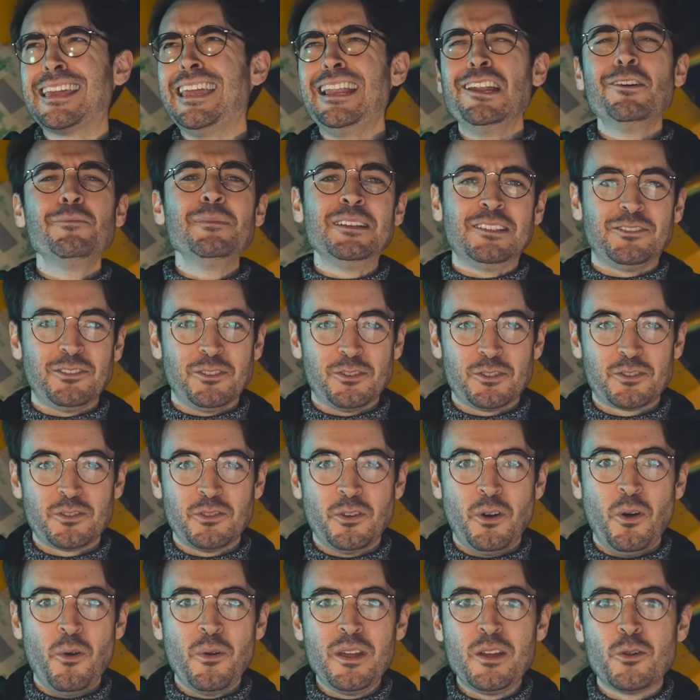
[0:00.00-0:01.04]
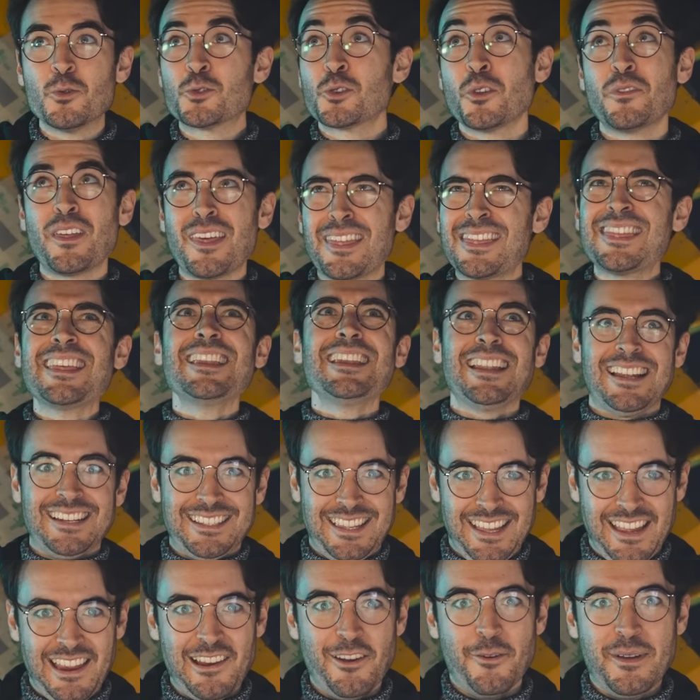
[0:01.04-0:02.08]
kilómetros o incluso decenas
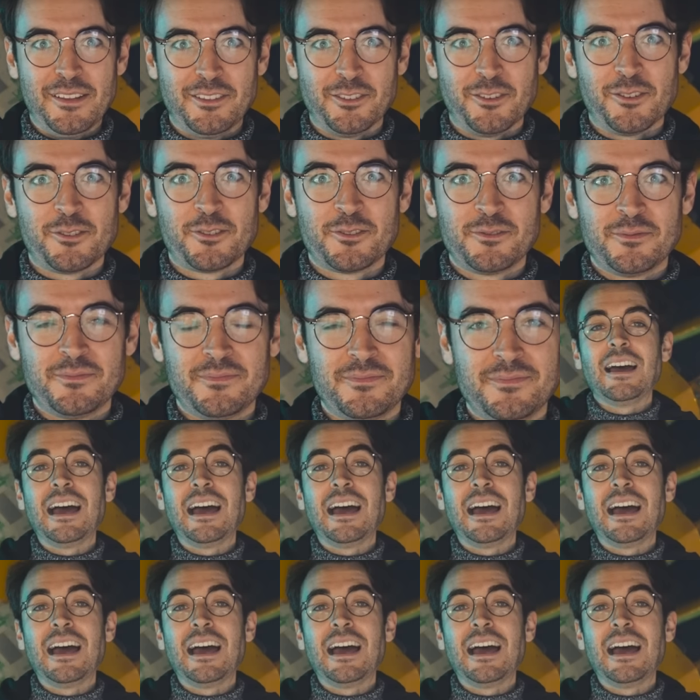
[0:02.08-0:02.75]
de kilómetros.